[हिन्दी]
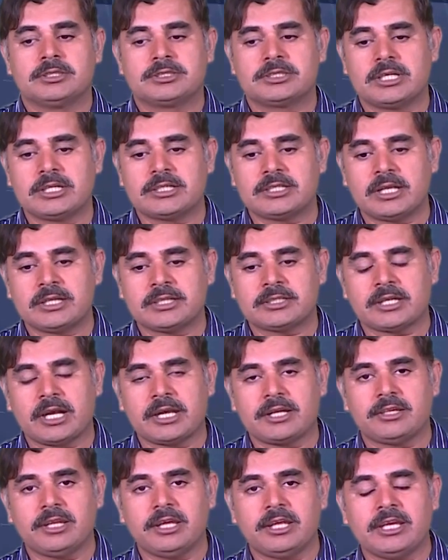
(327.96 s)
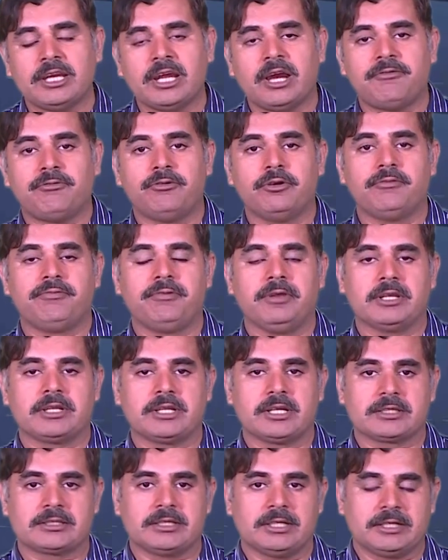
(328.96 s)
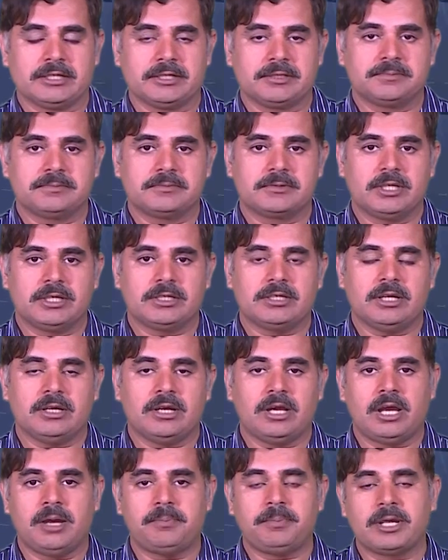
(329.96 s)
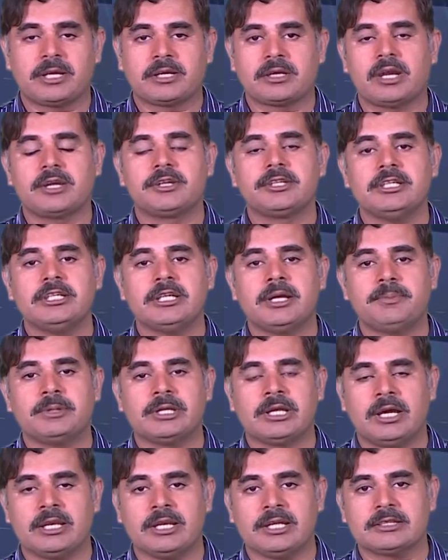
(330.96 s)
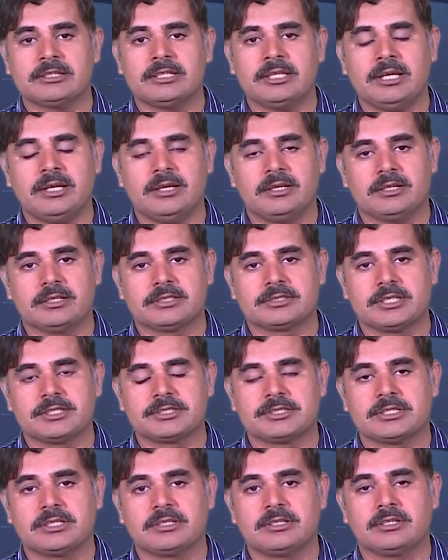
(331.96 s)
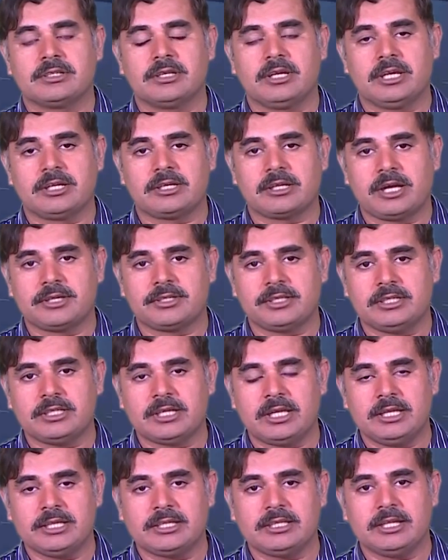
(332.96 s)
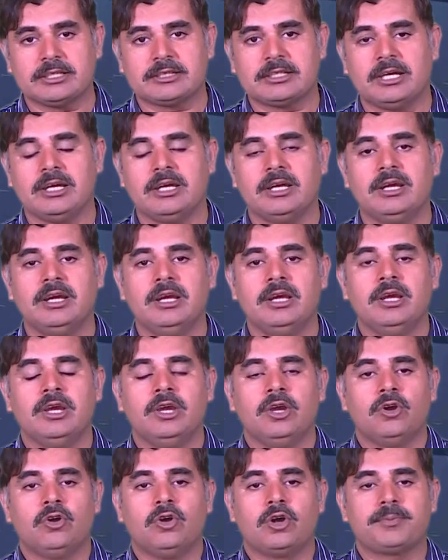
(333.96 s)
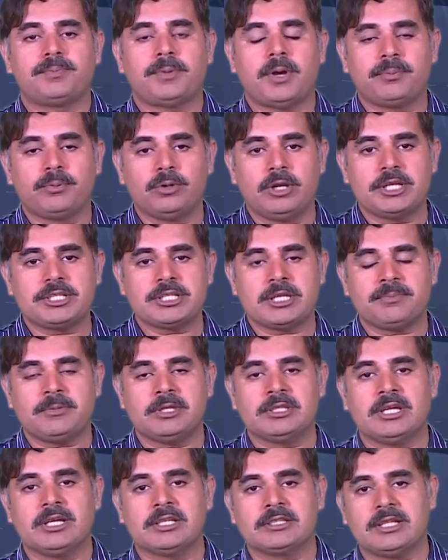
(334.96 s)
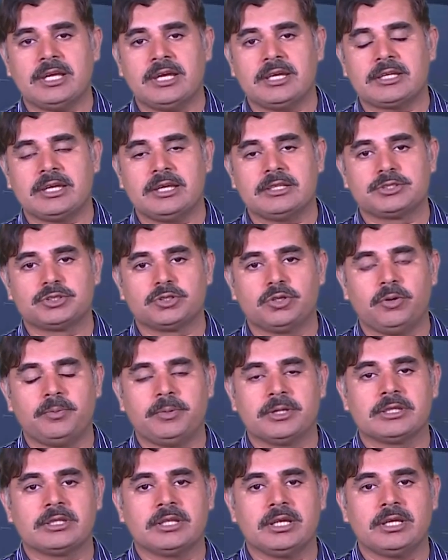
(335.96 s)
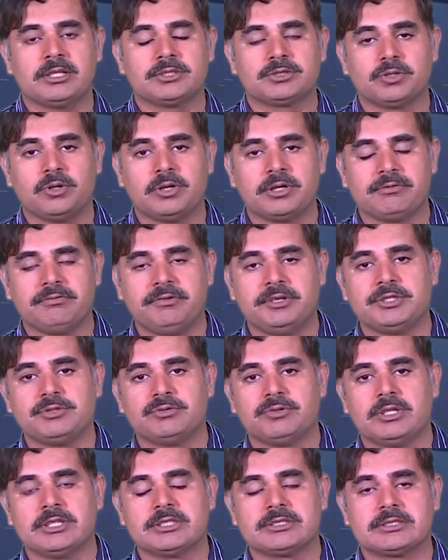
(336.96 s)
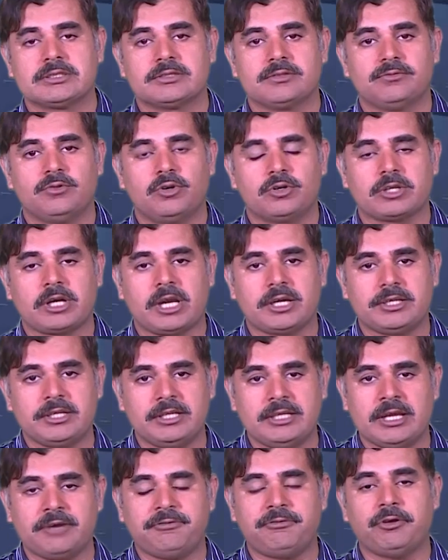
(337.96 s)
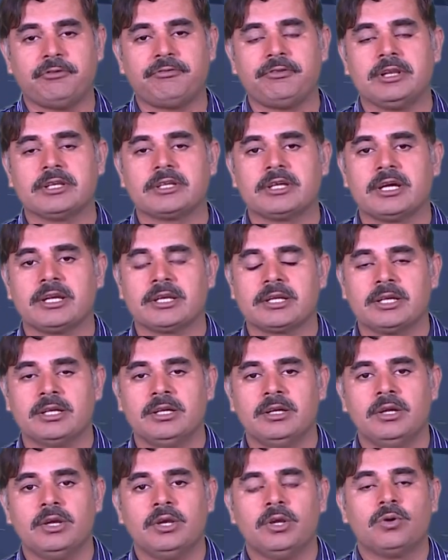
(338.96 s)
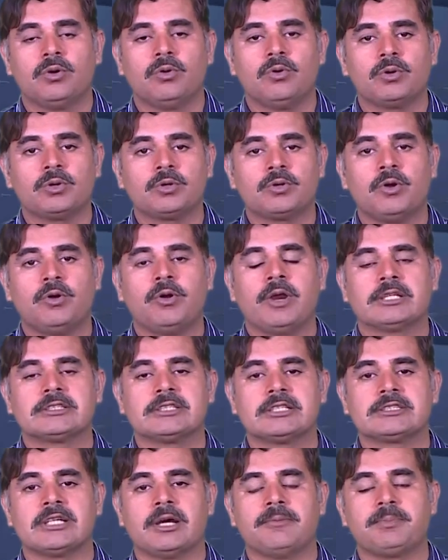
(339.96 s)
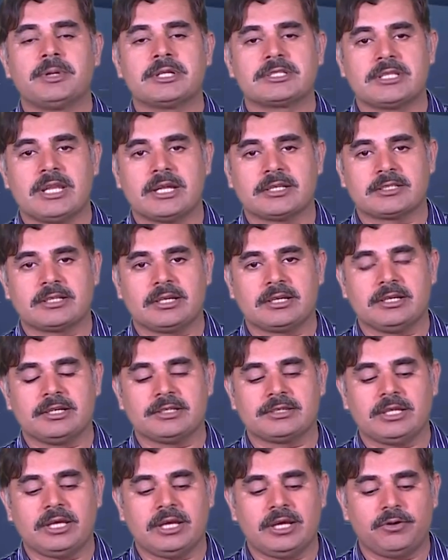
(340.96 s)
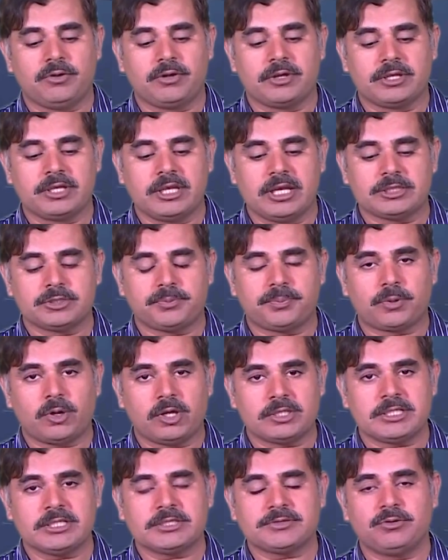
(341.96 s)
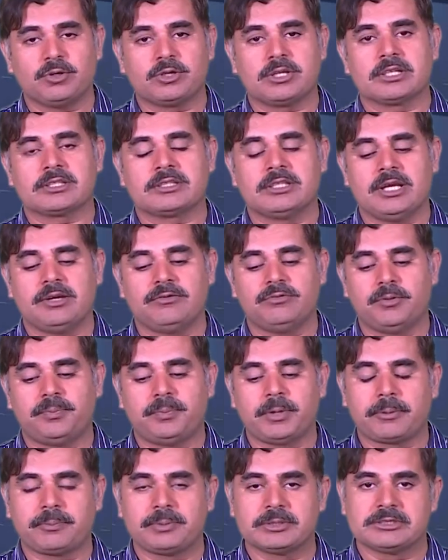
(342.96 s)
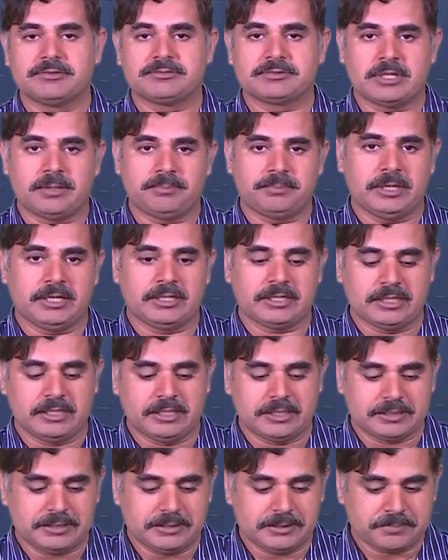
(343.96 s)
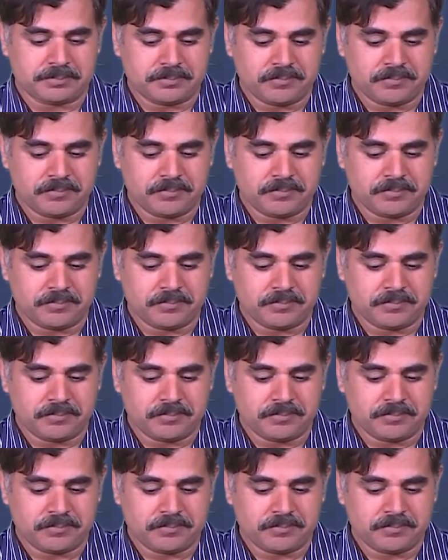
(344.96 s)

सर्टन क्राइटेरिया फुलफिल करता है ठीक है आप एक क्राइटेरिया बना लेते हैं रिसर्चर एक क्राइटेरिया लिख लेता है और पॉपुलेशन में देखता है कि जो बंदे जो इंडिविजुअल्स वो क्राइटेरिया फुलफ़िल कर रहे हैं उनको एज ए सैम्पल सेलेक्ट कर लेता है और ये जो प्रोसेस वो करता है वो पर्पजिव सैम्पलिंग कहलाती है